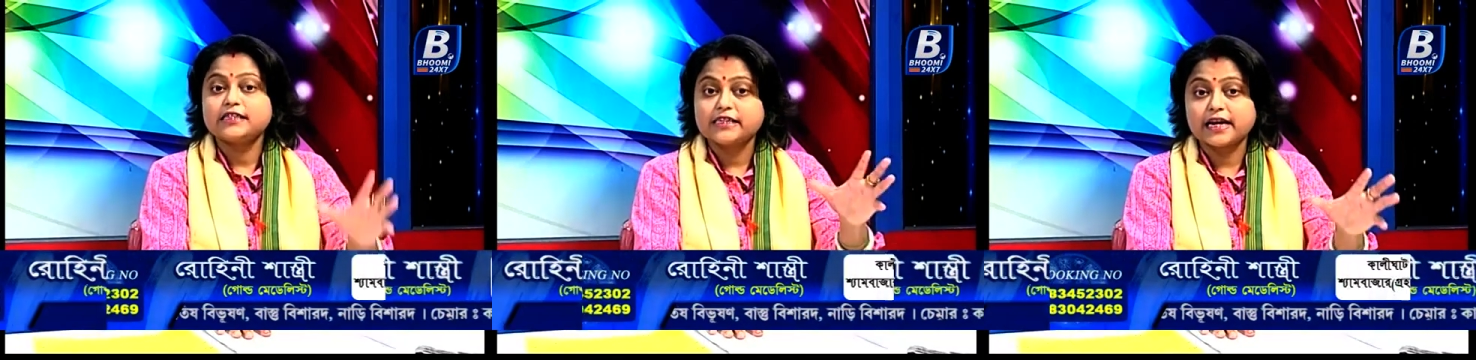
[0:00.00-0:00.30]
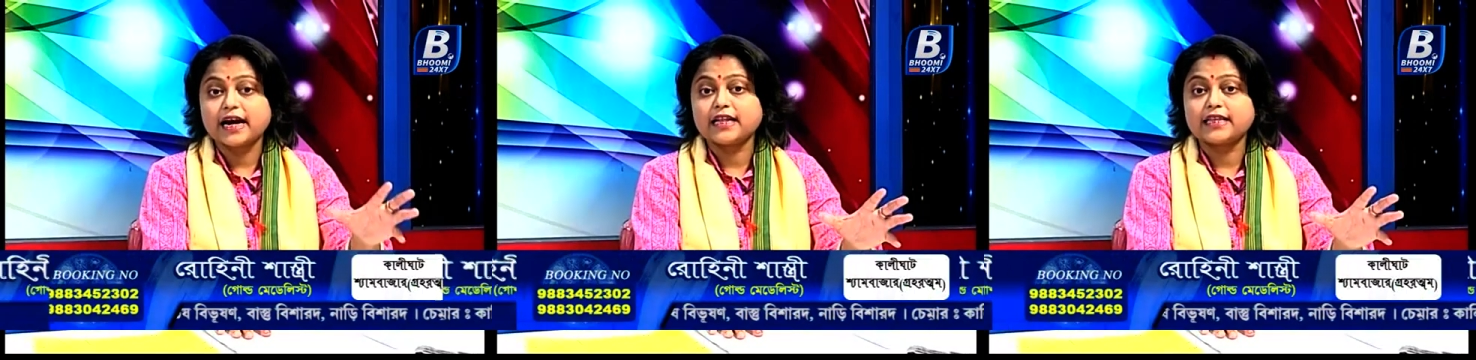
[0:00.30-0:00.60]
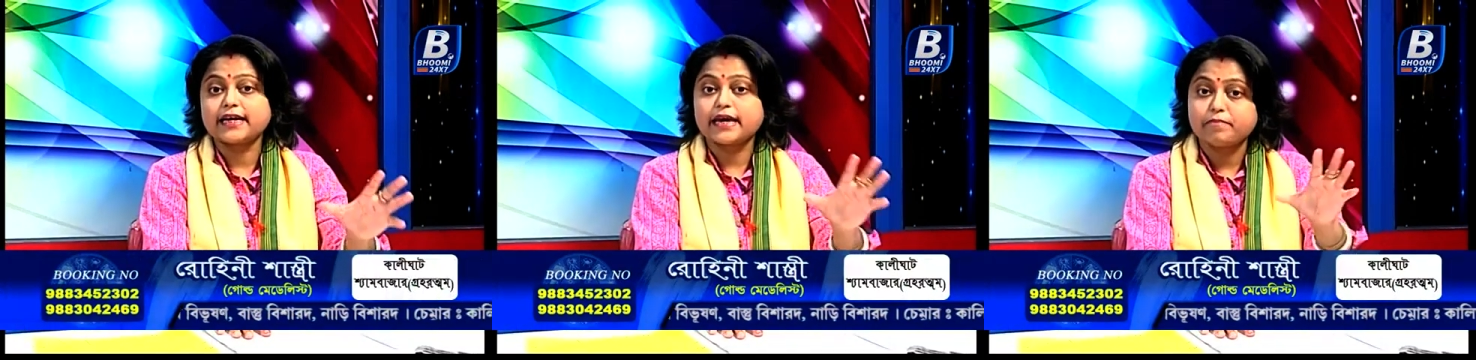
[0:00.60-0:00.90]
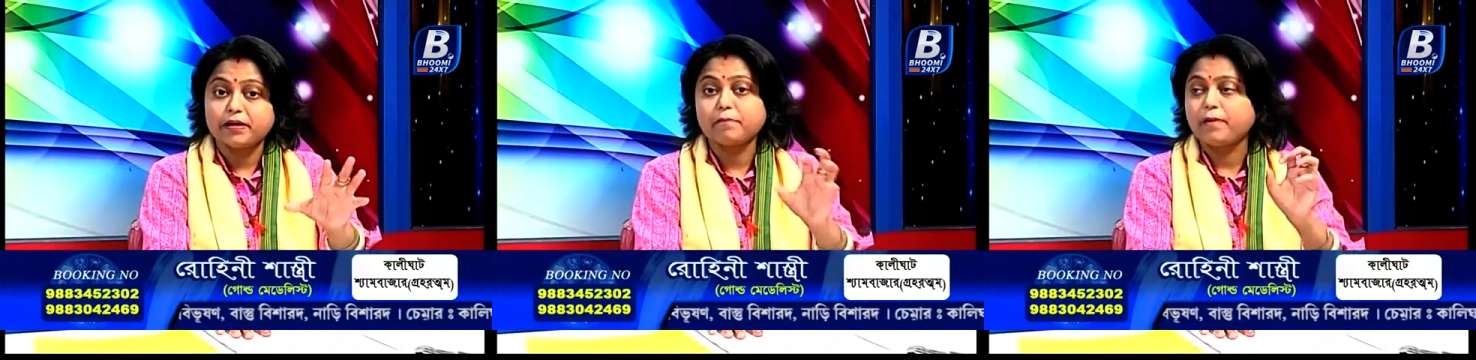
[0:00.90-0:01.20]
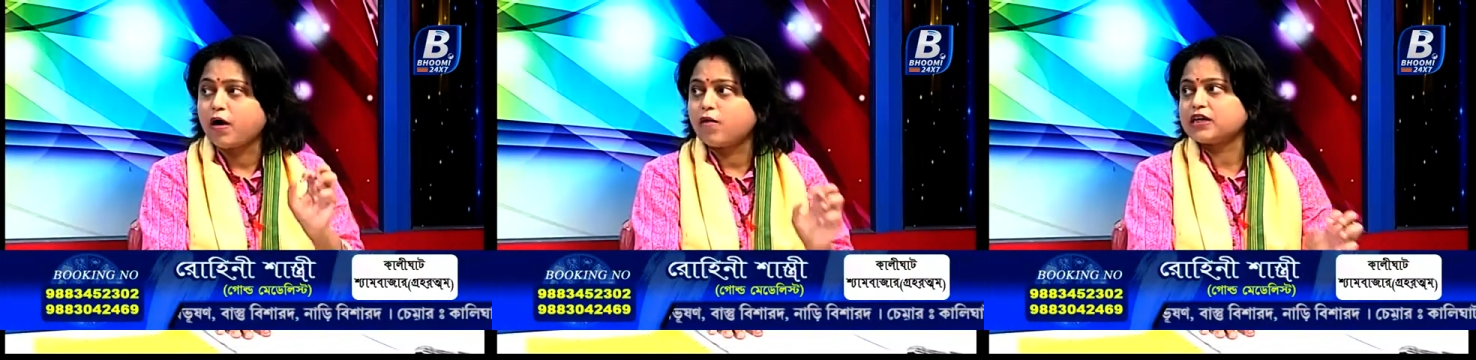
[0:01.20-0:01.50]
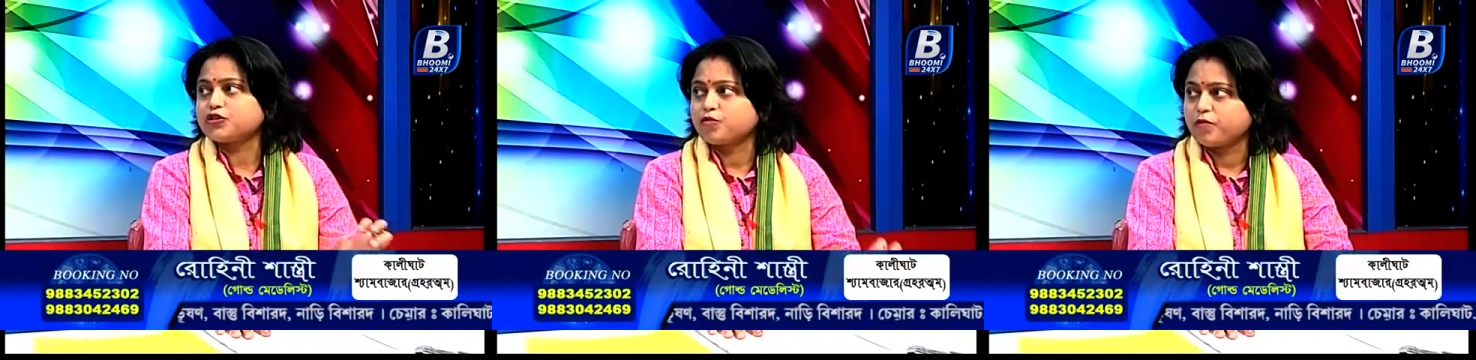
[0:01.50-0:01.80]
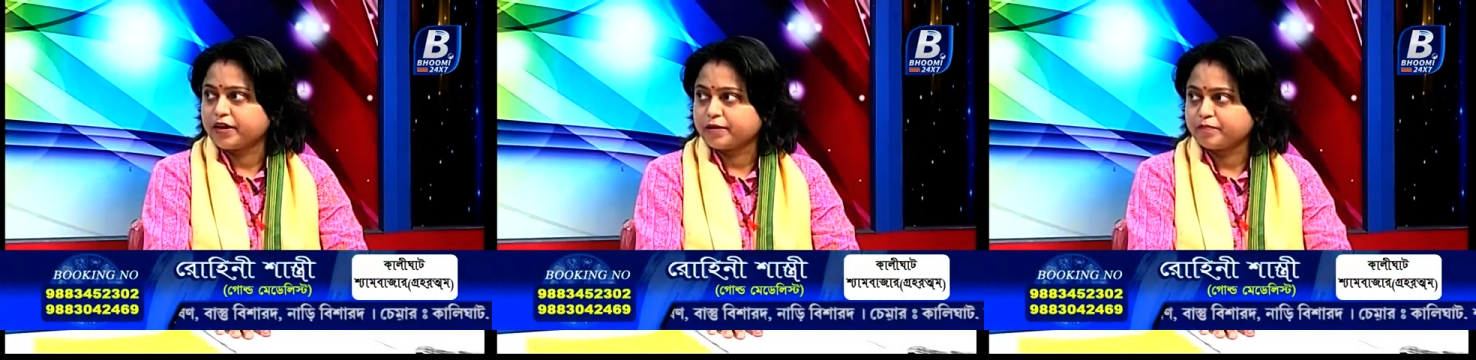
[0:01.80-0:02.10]
সেখান থেকে এবার পাওয়ার
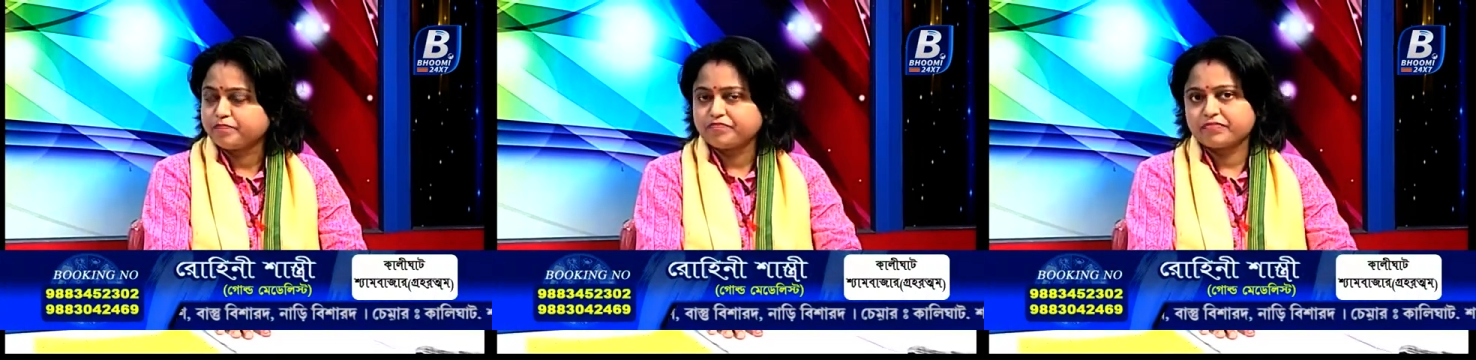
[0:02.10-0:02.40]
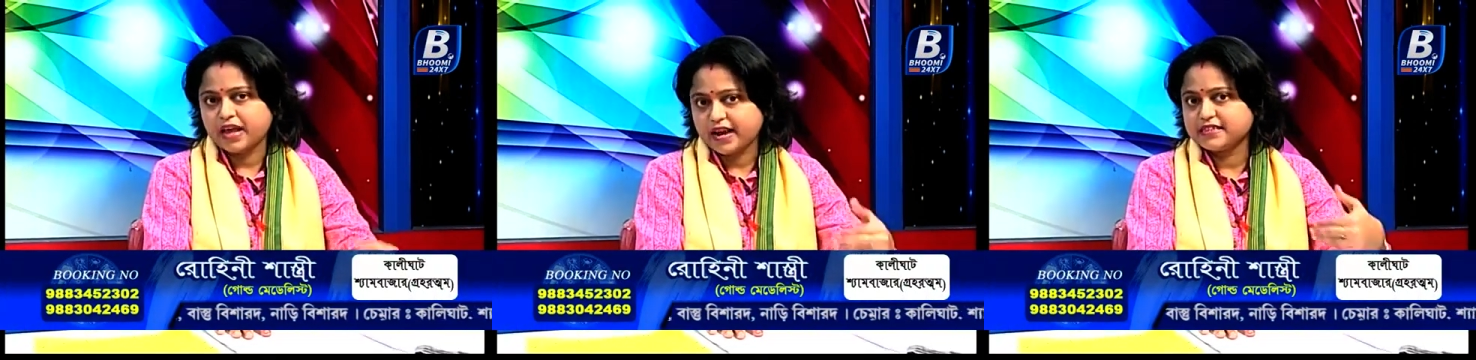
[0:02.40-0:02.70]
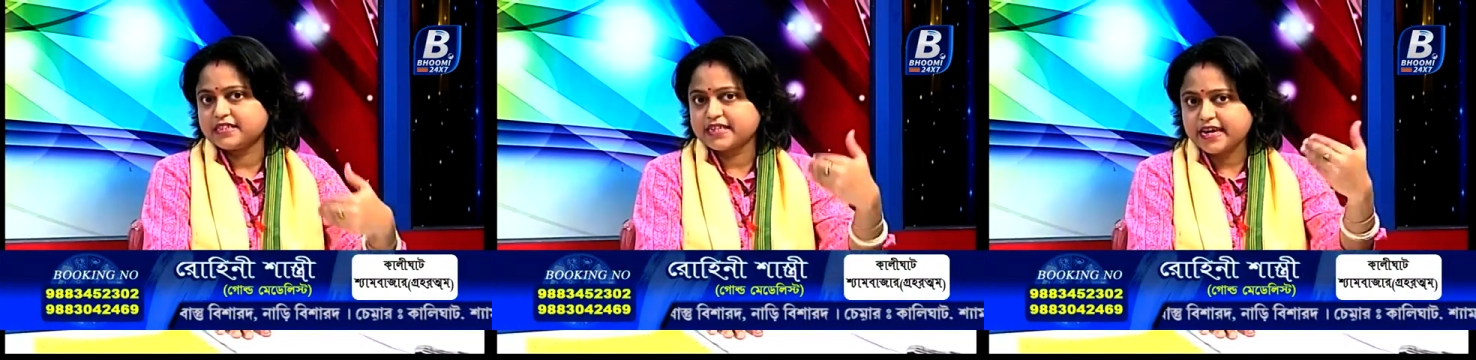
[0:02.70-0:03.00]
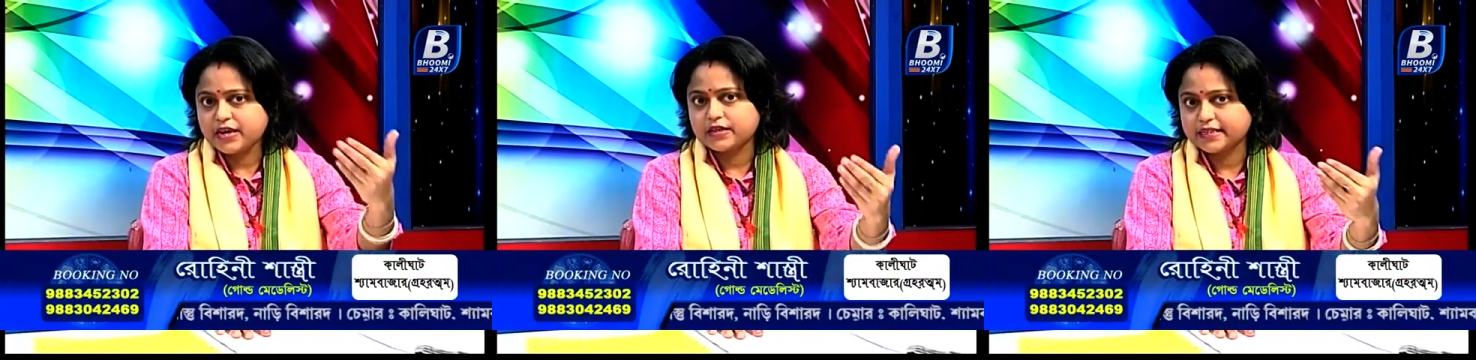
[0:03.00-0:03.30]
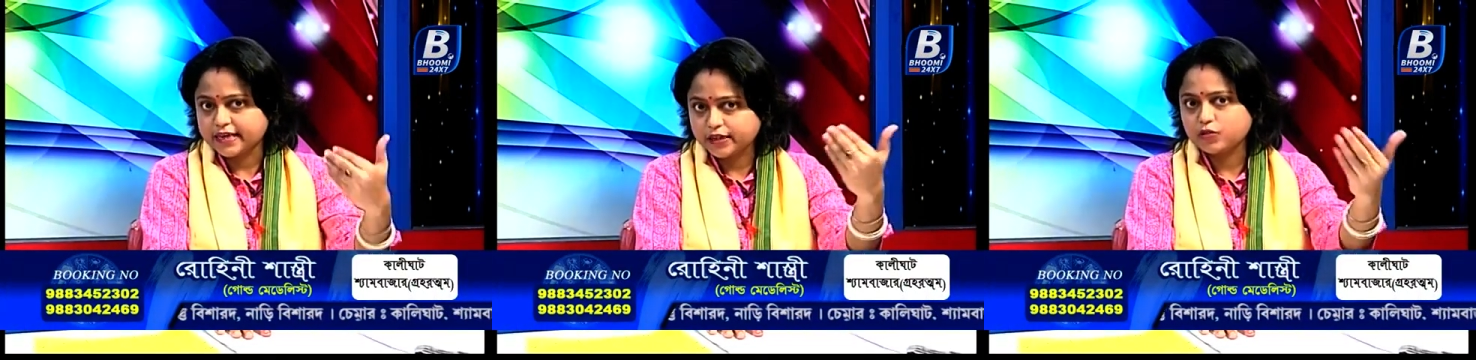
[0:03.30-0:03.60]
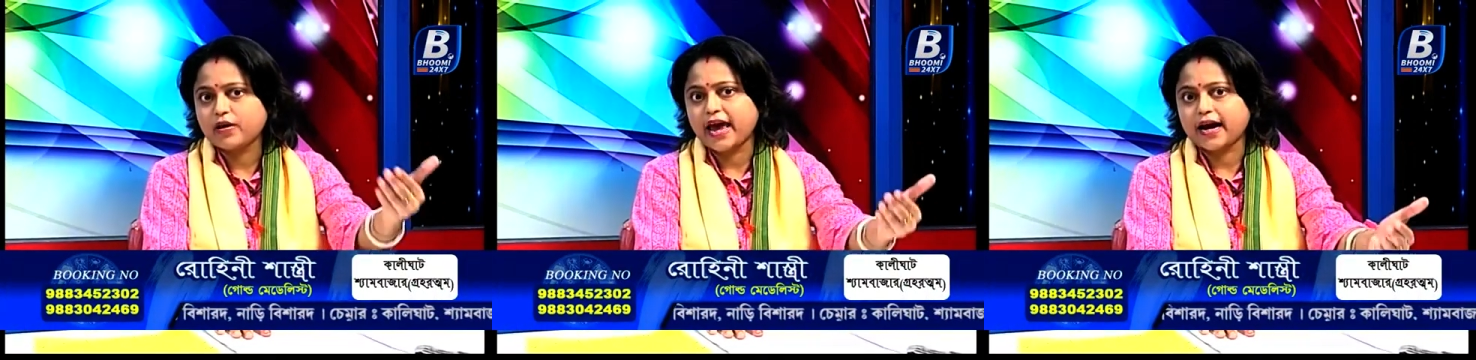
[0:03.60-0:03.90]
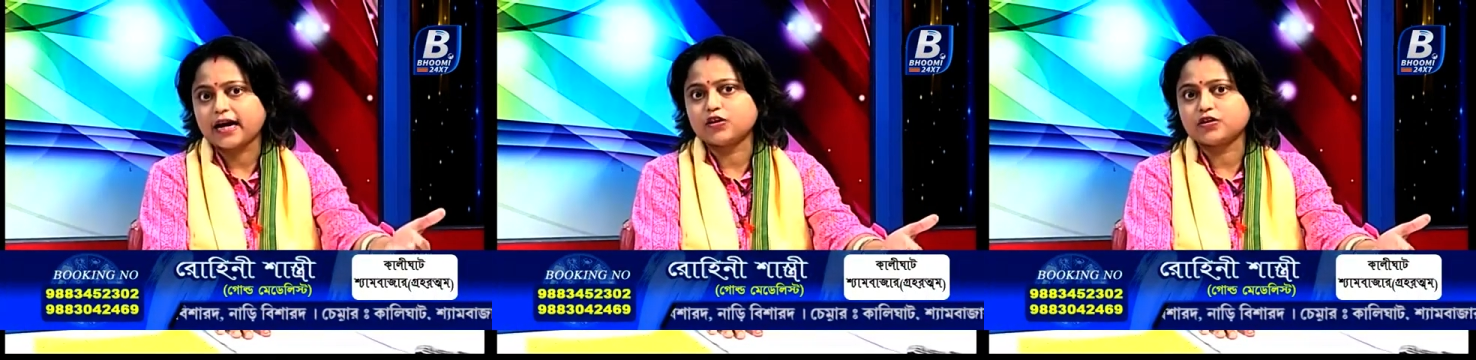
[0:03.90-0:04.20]
সময় তাই যেই যেহেতু
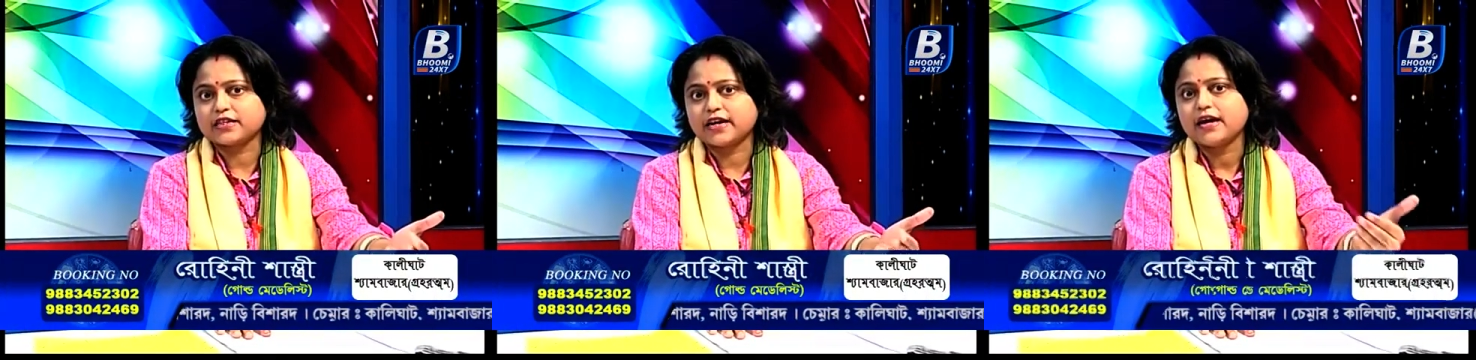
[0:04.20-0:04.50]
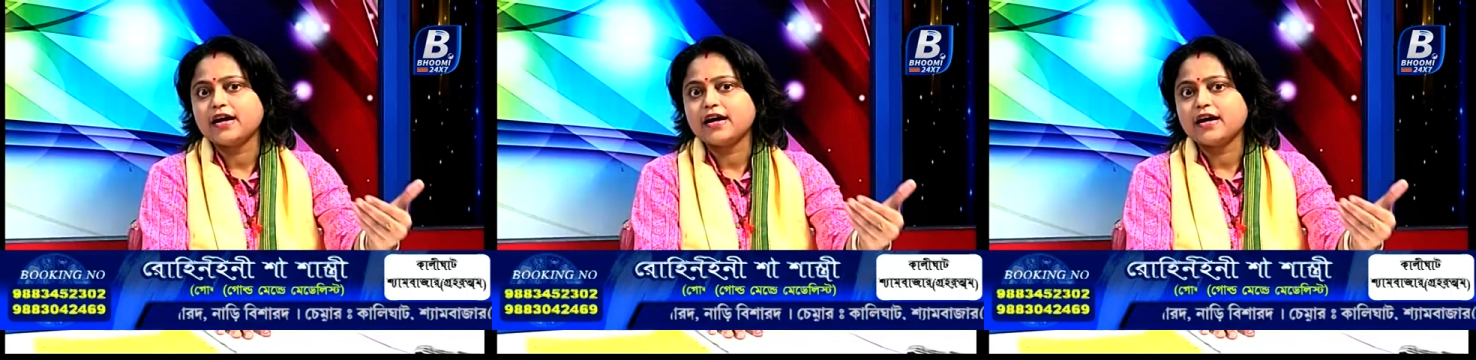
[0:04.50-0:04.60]
একাদশে